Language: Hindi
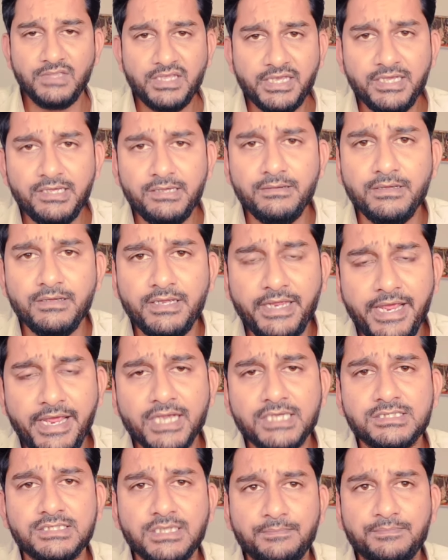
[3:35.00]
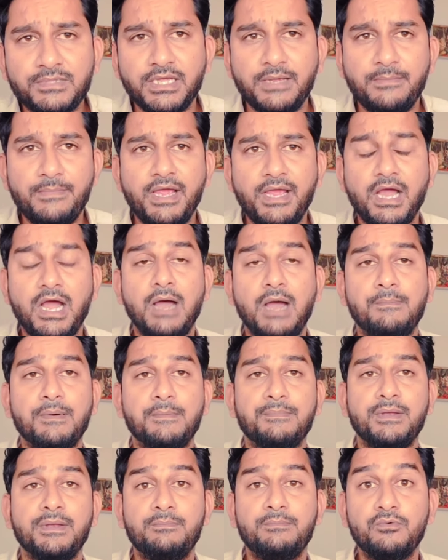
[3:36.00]
कि एक सप्ते में आप
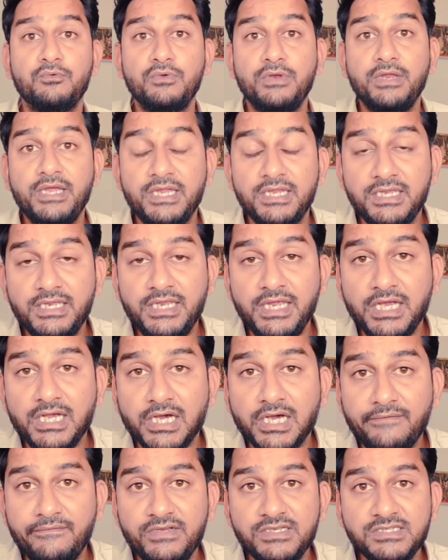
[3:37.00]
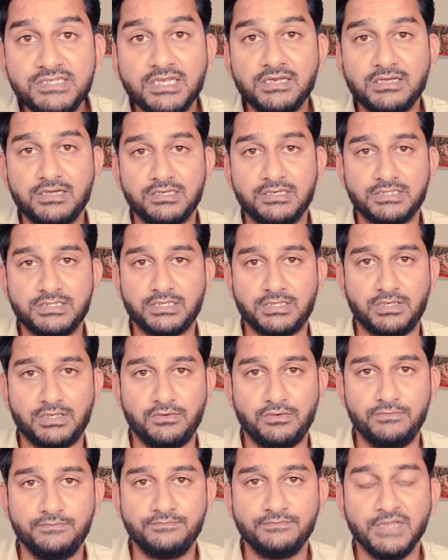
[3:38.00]
अपनी पूरी हिंदी का रिवीजन कर
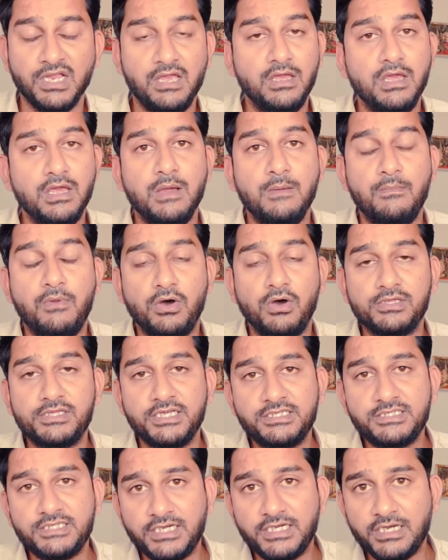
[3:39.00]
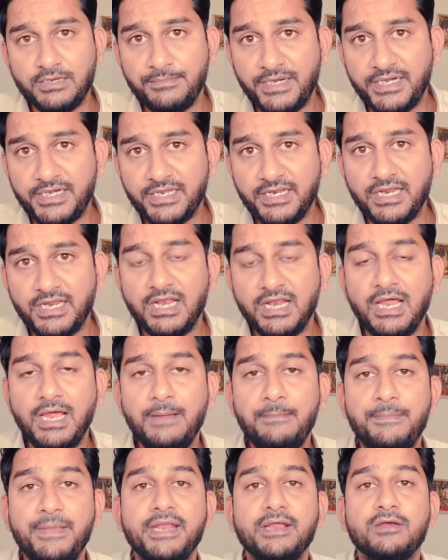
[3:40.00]
सकते हो बहुत ही स्टैंडर्ड मटेरियल
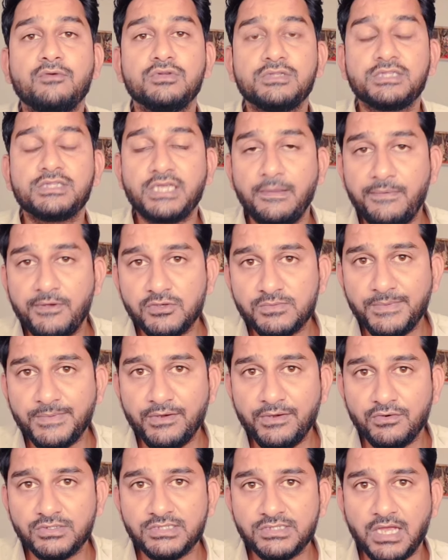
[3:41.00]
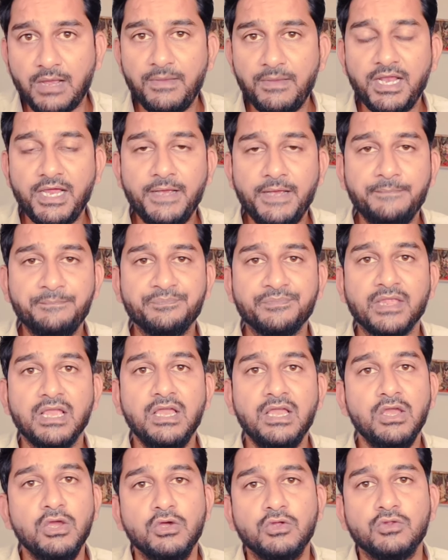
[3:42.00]
है मेरे खुद के भी उसमें नोट शामिल हैं
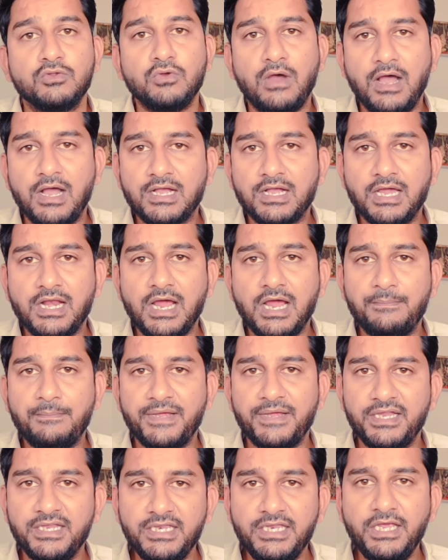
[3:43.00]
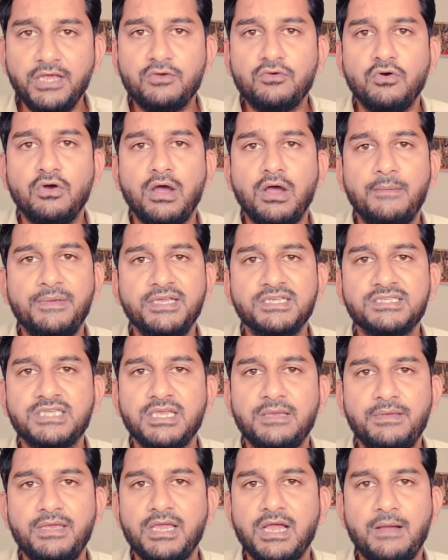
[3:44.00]
तो अगर आप हिंदी को अभी
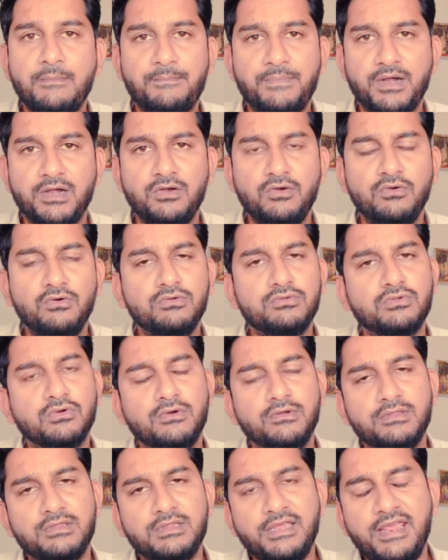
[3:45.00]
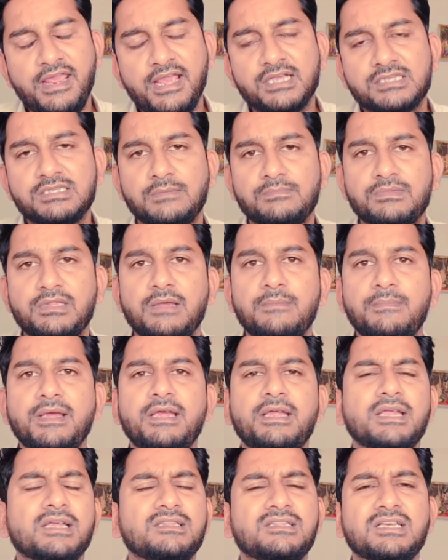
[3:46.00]
से भी आप पढ़ लो तो एक सप्ते
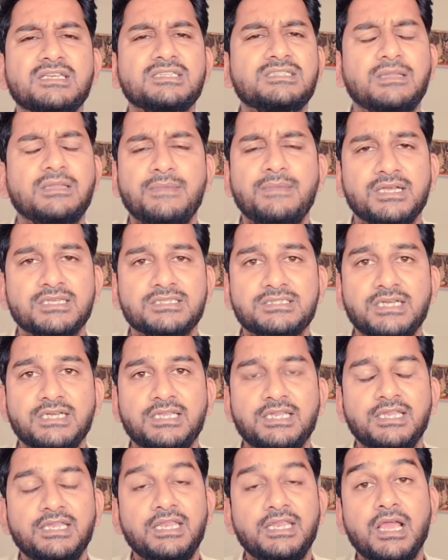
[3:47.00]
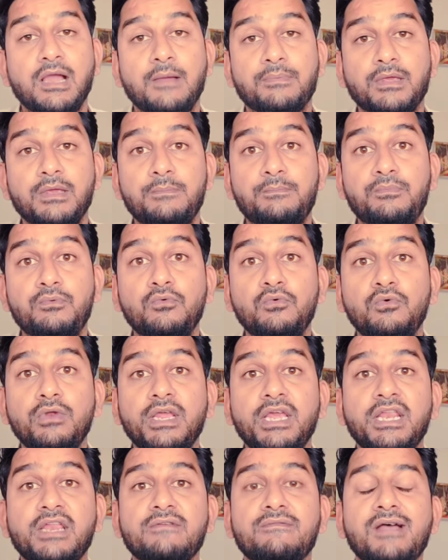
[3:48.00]
में या दस दिन में हंसयात हिंदी आपकी
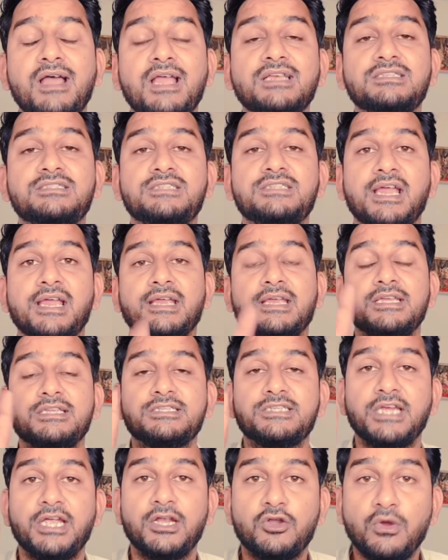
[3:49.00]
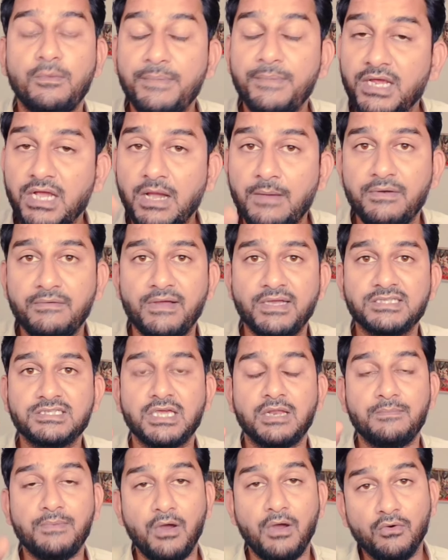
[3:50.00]
पूरी रिवाइज छः के छः टॉपिक आप रिवाइज
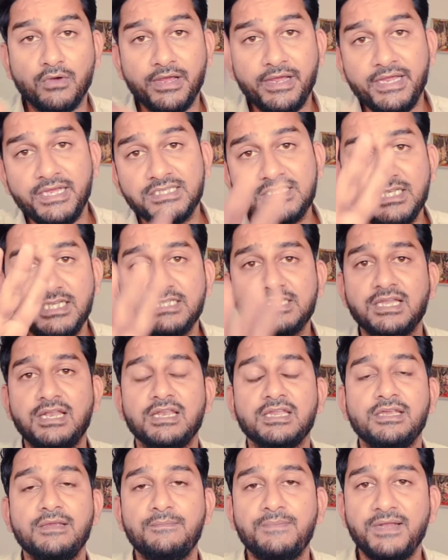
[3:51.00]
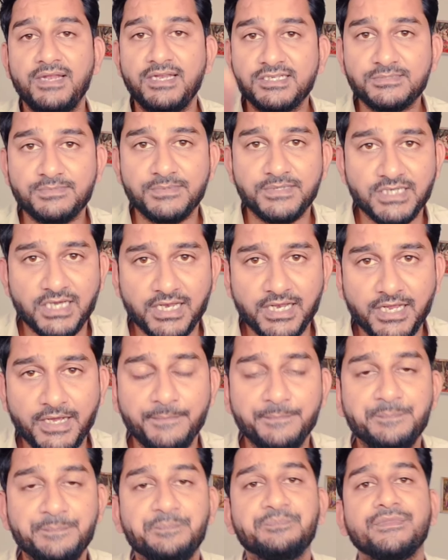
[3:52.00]
कर पाओगे इसी चैनल की प्लेलिस्ट में जाना
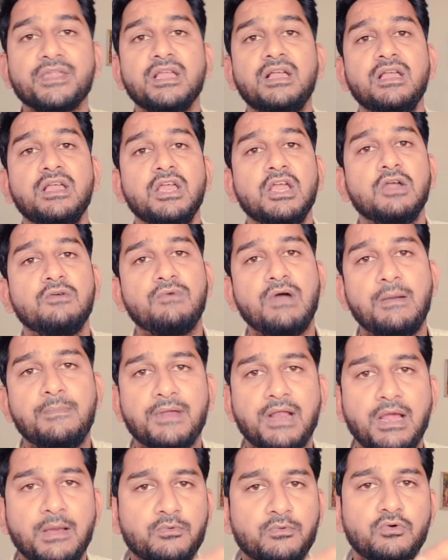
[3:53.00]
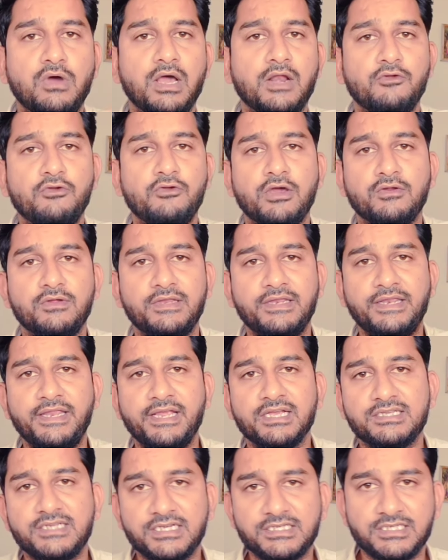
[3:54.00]
वहाँ पर आपको आर ओ
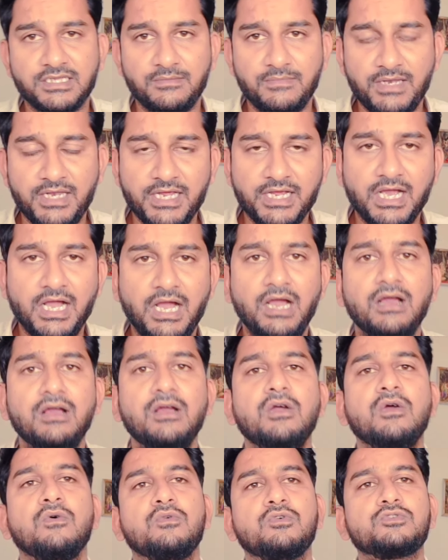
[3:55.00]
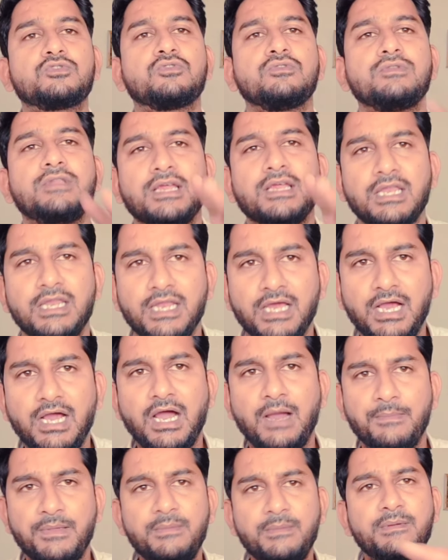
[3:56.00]
हिंदी का सेक्शन मिलेगा उसको देख लेना
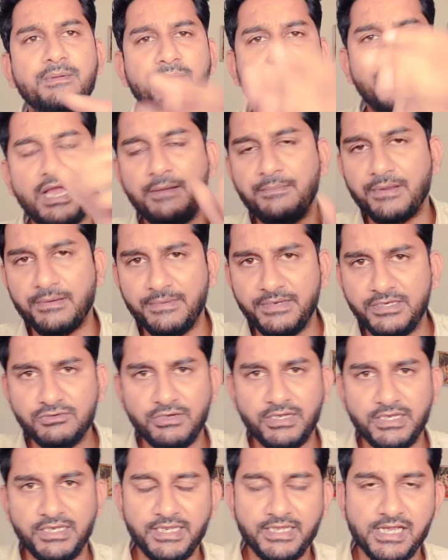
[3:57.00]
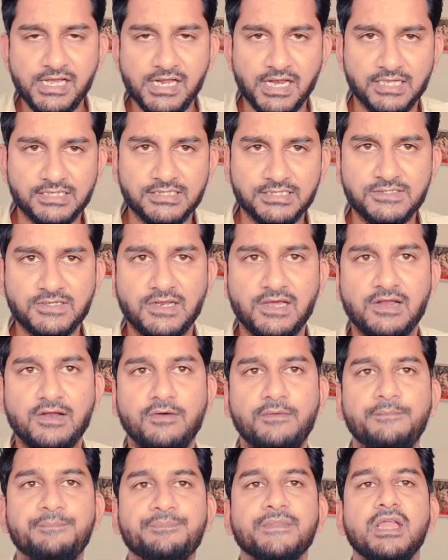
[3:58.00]
अभी भी मैं यहाँ पर भी जो है हिंदी की क्लासेस चला
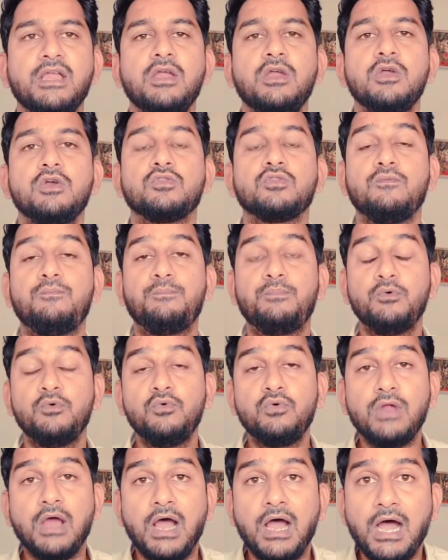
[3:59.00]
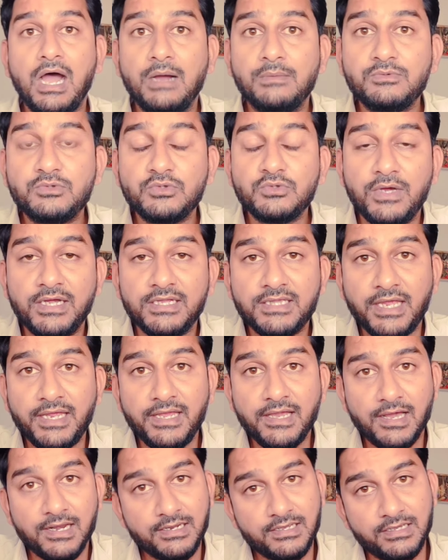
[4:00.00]
रहा हूँ तो पूरा आप जो है
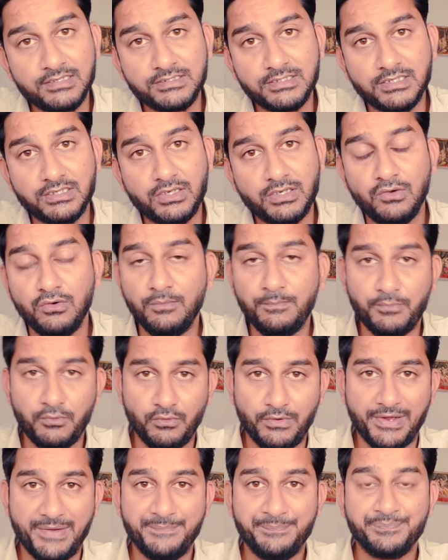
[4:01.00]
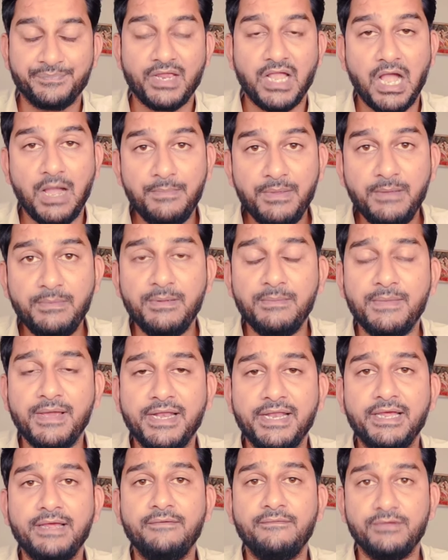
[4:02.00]
तैयार कर सकते हो पूरा अभी भी
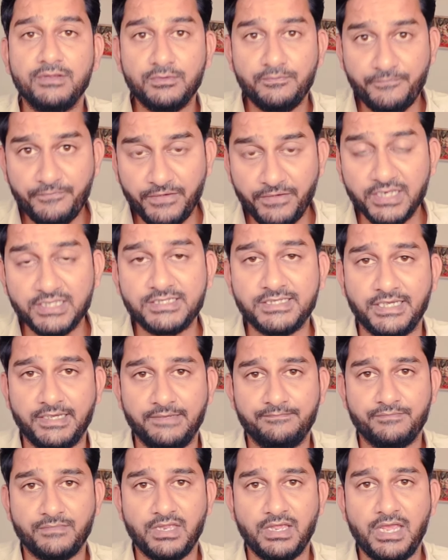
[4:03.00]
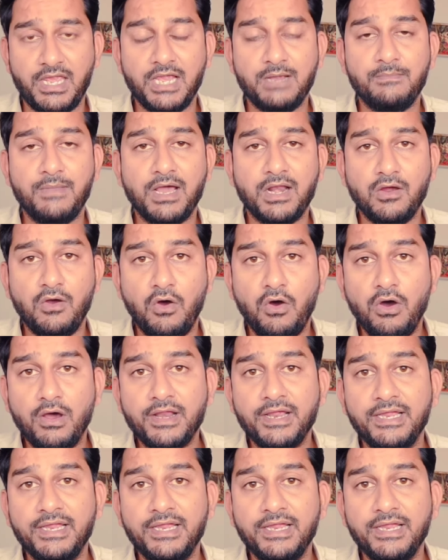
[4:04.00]
मैंने फिर से एक बार और